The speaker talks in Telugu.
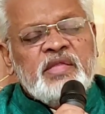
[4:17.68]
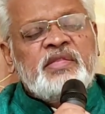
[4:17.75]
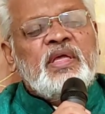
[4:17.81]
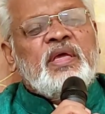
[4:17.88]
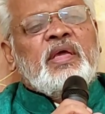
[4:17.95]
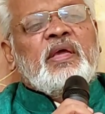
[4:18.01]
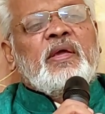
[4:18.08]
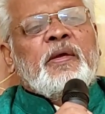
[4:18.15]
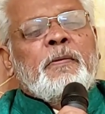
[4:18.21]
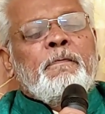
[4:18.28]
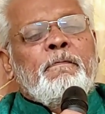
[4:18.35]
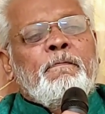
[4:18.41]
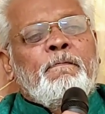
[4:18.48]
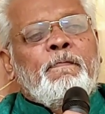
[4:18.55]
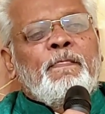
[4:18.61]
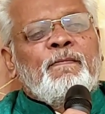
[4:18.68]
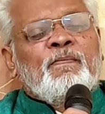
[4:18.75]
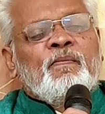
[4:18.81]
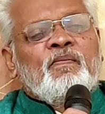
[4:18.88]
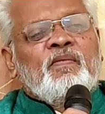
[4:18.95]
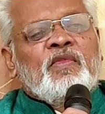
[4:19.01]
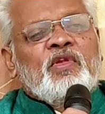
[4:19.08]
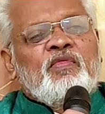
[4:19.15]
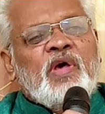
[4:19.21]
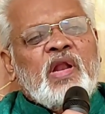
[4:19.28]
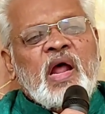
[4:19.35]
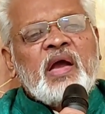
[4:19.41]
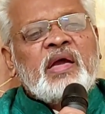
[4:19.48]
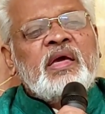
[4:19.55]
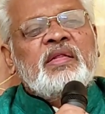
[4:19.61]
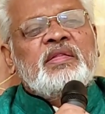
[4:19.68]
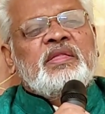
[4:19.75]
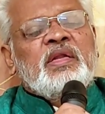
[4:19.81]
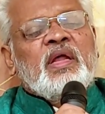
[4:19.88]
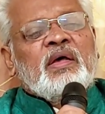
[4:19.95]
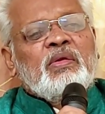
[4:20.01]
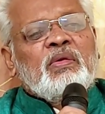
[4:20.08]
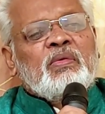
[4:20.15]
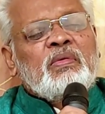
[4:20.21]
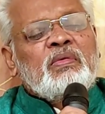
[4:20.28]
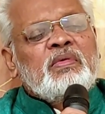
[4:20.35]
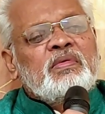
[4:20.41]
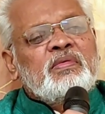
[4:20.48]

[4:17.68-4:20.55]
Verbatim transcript: అయితే వారు ఆఖరి దినాల్లో